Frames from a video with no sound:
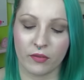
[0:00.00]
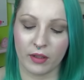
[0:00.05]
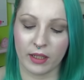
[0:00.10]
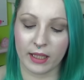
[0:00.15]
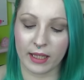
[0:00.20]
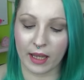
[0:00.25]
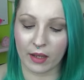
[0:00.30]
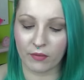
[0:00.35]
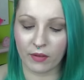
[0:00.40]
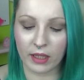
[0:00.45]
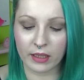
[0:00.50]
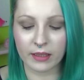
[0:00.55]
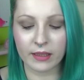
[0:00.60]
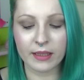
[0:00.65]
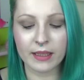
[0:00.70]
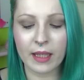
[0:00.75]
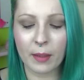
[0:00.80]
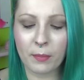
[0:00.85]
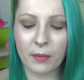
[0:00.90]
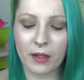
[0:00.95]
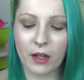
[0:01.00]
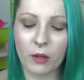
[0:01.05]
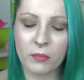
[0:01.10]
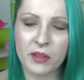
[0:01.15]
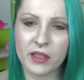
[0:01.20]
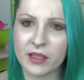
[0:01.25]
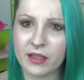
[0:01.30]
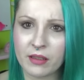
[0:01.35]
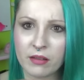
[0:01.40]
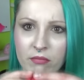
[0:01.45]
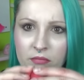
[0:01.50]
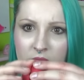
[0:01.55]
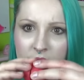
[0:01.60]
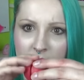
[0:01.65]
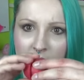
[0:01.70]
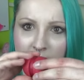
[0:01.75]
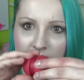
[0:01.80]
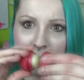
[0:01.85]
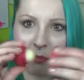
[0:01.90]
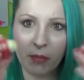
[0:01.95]
Pflege erwarten. Ich habe, glaube ich, den
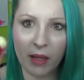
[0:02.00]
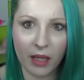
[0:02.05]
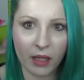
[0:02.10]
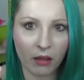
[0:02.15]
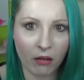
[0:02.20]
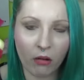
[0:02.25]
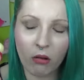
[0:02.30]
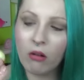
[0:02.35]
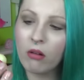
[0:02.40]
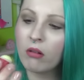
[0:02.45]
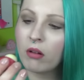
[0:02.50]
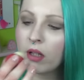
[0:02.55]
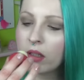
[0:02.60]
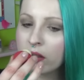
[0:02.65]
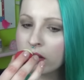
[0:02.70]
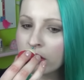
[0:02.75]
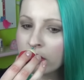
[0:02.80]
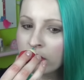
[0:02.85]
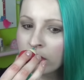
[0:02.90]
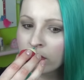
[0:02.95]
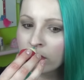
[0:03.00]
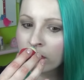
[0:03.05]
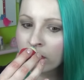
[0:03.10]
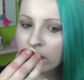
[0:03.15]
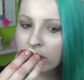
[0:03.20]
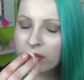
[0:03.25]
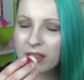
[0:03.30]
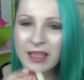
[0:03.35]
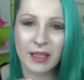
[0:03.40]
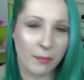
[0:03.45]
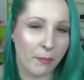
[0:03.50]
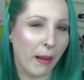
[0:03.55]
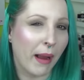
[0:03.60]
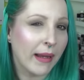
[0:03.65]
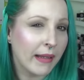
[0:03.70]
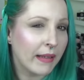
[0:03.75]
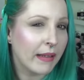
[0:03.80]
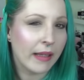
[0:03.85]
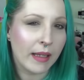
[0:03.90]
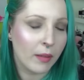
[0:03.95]
Himbeergeruch oder so. Ich
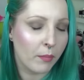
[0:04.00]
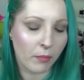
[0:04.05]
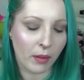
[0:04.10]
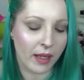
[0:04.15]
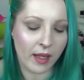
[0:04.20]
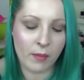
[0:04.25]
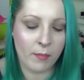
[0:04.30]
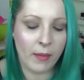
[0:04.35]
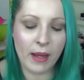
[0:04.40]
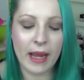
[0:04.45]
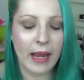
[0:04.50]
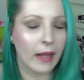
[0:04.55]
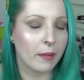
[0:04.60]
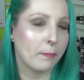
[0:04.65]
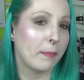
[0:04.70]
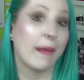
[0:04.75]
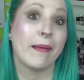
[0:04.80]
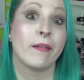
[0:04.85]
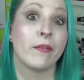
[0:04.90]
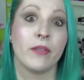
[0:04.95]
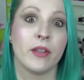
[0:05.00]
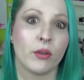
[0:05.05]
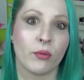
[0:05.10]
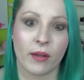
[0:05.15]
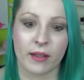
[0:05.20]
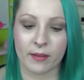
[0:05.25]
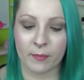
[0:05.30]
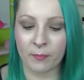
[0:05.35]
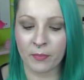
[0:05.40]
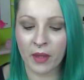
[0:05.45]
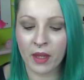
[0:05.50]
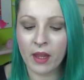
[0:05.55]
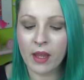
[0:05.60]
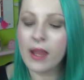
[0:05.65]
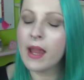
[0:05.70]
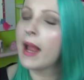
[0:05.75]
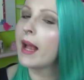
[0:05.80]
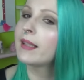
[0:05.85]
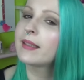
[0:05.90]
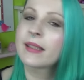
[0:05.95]
meine Himbeer, Himbeer, Erdbeer, irgendwie sowas.
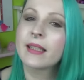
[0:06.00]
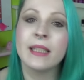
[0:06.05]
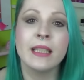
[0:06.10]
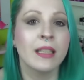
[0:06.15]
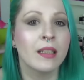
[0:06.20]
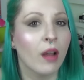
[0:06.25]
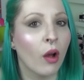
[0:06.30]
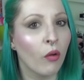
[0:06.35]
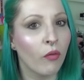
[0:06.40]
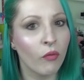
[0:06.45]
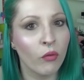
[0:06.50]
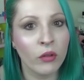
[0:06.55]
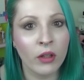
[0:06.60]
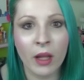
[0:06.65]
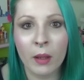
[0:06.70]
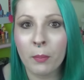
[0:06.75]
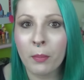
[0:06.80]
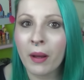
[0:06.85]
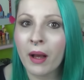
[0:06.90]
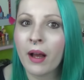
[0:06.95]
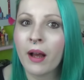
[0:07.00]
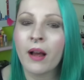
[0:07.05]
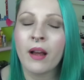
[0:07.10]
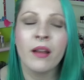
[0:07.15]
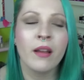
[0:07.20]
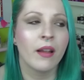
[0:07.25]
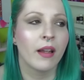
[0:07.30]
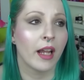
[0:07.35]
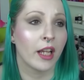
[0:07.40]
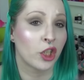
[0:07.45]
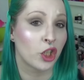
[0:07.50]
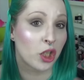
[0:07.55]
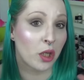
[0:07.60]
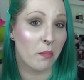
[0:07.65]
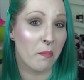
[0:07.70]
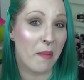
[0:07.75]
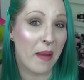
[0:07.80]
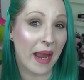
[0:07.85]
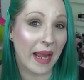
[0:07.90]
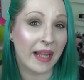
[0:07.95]
Es riecht auch wunderbar. Es
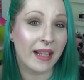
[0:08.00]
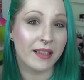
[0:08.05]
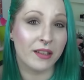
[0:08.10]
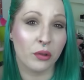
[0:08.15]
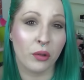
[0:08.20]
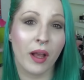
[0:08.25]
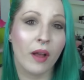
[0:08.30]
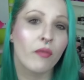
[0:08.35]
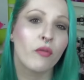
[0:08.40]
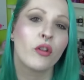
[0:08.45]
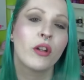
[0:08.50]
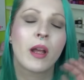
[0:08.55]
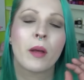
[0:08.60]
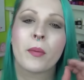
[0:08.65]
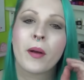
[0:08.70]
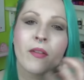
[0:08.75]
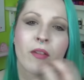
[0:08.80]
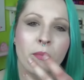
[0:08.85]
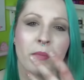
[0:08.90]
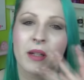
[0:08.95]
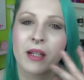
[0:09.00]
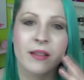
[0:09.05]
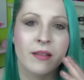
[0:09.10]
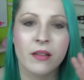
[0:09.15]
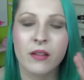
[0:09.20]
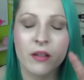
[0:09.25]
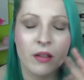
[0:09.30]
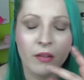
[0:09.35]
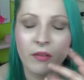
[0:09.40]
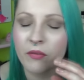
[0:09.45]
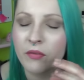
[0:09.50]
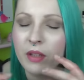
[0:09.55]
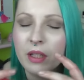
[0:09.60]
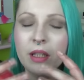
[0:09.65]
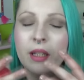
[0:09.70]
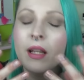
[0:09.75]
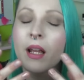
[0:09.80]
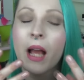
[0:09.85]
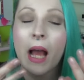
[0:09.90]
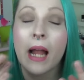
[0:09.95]
schmeckt sogar wunderbar, wenn man das
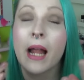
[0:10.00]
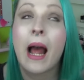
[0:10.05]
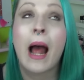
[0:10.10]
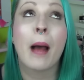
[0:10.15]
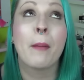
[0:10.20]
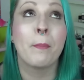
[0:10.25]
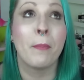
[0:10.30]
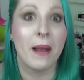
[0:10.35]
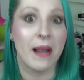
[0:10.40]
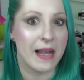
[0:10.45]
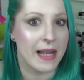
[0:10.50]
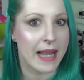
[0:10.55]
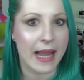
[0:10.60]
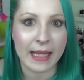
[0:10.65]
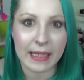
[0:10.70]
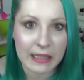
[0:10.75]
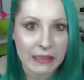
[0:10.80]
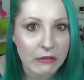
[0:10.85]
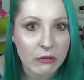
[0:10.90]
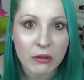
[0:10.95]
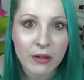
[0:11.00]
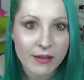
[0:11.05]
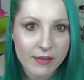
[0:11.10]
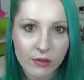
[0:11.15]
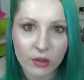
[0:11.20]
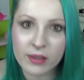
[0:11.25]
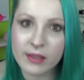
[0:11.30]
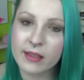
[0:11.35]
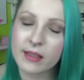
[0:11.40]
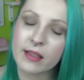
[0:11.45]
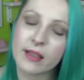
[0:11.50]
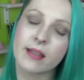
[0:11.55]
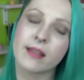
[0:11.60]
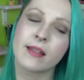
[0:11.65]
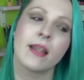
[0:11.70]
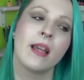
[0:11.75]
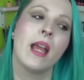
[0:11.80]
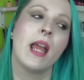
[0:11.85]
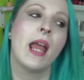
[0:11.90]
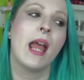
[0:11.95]
irgendwie ableckt oder
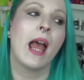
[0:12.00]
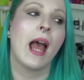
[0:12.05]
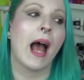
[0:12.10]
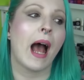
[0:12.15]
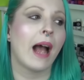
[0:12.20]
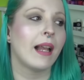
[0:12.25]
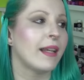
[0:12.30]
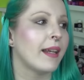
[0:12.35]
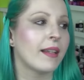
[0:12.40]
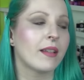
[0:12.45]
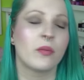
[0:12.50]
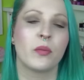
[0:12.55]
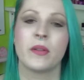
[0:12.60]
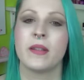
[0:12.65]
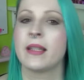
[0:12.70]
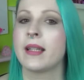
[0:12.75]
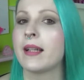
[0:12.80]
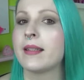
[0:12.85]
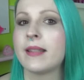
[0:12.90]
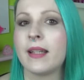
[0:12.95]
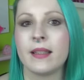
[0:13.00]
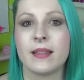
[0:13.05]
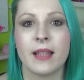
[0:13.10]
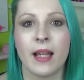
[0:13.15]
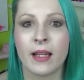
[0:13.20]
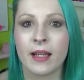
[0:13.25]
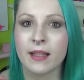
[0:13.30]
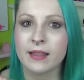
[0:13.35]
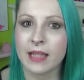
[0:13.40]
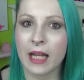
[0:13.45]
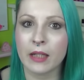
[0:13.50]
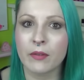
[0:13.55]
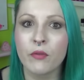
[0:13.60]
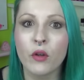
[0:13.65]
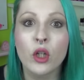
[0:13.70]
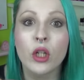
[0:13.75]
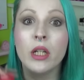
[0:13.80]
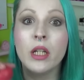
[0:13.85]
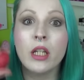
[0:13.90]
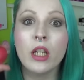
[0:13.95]
sonstiges. Allerdings muss ich ganz ehrlich sagen, es hat
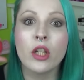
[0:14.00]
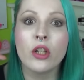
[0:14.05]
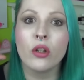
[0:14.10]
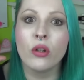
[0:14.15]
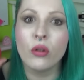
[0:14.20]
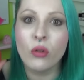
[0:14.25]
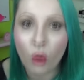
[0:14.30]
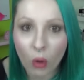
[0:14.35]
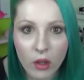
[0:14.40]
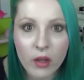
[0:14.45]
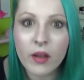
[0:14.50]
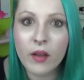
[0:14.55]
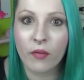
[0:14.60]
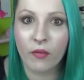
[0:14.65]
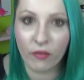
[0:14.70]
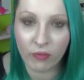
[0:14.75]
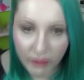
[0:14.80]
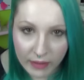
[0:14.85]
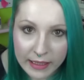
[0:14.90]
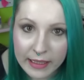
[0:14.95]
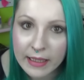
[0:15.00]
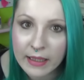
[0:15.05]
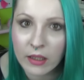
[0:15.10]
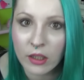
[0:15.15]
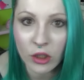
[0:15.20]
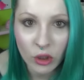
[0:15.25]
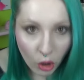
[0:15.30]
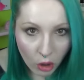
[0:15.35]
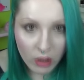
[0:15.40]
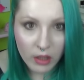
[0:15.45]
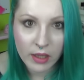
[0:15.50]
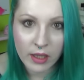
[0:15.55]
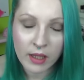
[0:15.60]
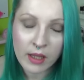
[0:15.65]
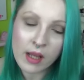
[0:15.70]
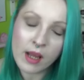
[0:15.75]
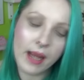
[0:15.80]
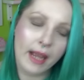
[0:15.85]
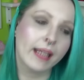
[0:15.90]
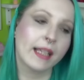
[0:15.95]
wirklich null Pflege. Null.
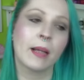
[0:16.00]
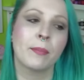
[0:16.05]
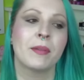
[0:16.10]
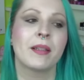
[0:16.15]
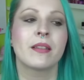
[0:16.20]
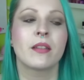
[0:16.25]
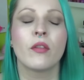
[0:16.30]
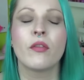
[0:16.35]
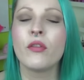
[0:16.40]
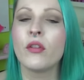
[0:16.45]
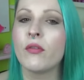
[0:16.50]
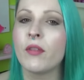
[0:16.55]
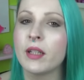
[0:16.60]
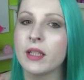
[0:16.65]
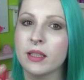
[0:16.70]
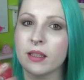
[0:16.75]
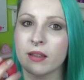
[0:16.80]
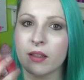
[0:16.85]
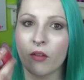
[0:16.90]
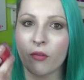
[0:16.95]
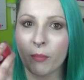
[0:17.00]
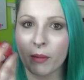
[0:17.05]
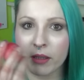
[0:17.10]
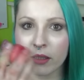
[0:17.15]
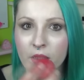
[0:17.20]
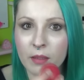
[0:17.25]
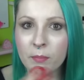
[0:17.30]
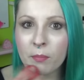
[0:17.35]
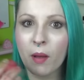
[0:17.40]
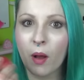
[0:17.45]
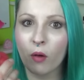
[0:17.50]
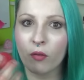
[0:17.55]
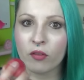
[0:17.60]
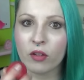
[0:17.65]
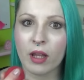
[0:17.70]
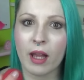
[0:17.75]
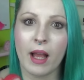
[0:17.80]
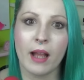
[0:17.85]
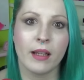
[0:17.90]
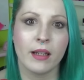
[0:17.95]
Ich habe das Gefühl, wenn ich das auf meine Lippen
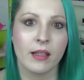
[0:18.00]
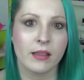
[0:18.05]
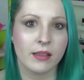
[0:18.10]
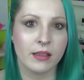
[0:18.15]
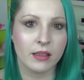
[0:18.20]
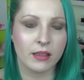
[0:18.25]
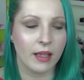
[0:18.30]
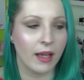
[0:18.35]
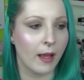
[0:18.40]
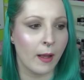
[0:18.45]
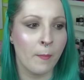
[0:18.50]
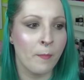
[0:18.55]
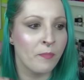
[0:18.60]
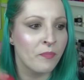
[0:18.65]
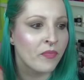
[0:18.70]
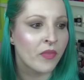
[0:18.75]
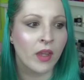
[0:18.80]
auftrage, dass ich da